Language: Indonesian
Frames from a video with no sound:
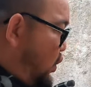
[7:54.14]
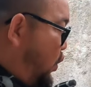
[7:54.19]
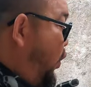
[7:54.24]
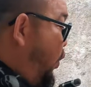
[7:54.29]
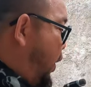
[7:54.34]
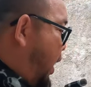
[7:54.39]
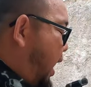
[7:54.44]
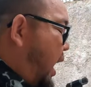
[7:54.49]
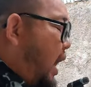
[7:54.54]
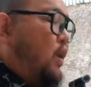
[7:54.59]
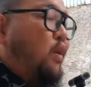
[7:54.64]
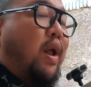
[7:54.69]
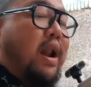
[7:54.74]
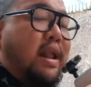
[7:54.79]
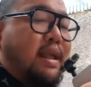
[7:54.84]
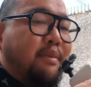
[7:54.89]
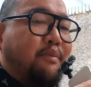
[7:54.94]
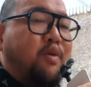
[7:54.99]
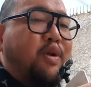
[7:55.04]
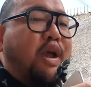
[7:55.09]
Gue
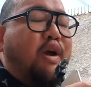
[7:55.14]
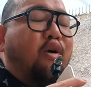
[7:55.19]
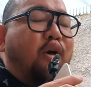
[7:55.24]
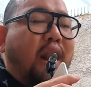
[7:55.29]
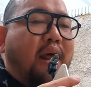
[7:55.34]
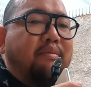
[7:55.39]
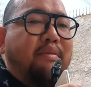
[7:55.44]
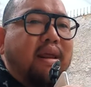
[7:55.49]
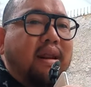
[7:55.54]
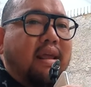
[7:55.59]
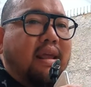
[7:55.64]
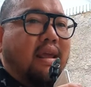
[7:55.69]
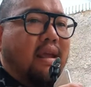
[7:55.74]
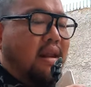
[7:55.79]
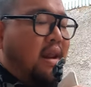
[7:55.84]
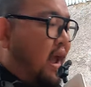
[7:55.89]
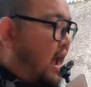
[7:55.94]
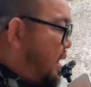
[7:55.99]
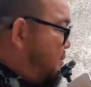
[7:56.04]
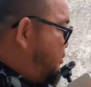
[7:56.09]
awalnya punya kolam ini
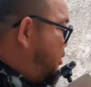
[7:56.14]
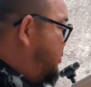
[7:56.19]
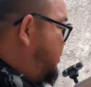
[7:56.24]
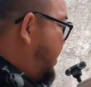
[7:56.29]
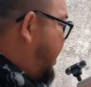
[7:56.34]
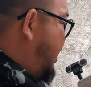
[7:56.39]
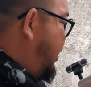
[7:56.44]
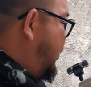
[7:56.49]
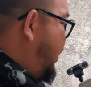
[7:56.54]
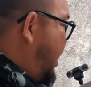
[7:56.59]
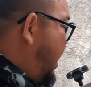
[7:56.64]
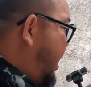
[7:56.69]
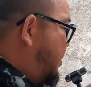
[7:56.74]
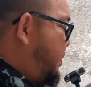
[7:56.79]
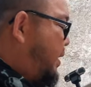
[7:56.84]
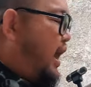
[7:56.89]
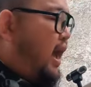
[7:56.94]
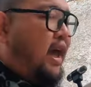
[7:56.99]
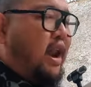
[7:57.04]
dengan pompa doang nggak pakai